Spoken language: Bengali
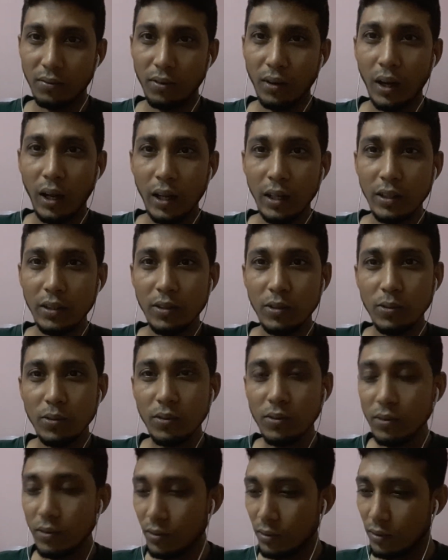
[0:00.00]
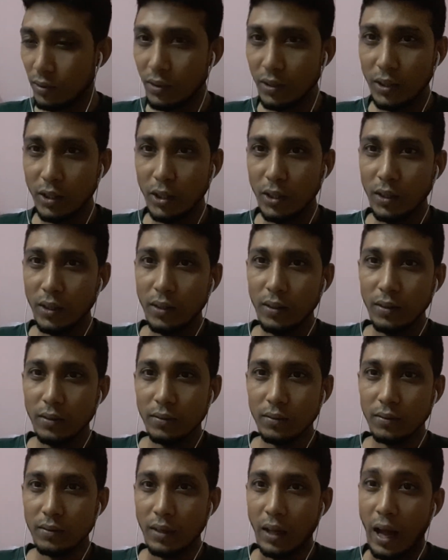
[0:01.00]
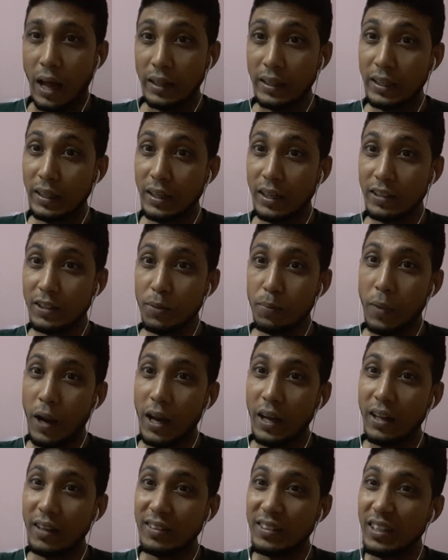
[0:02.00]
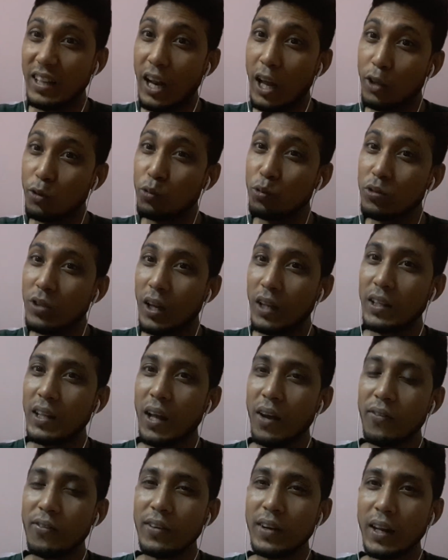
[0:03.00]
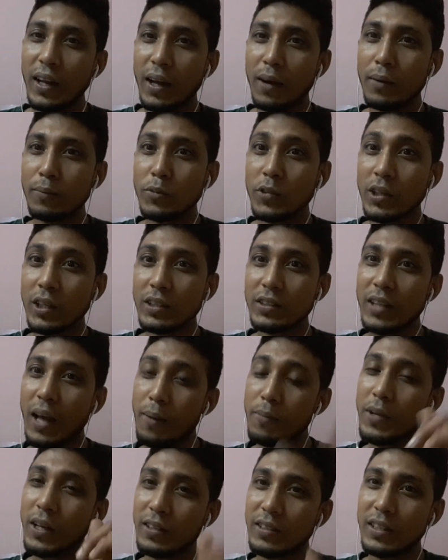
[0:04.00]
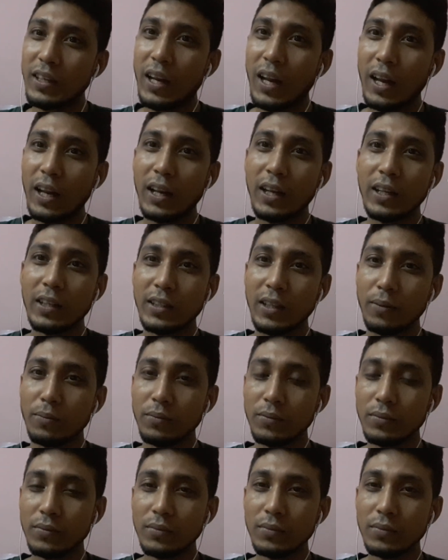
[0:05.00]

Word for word: ফালতু হাতের কাছে পাইলে সিরা জুতা দিয়ে ফিরে মুখের চামড়া সিরা যেতাম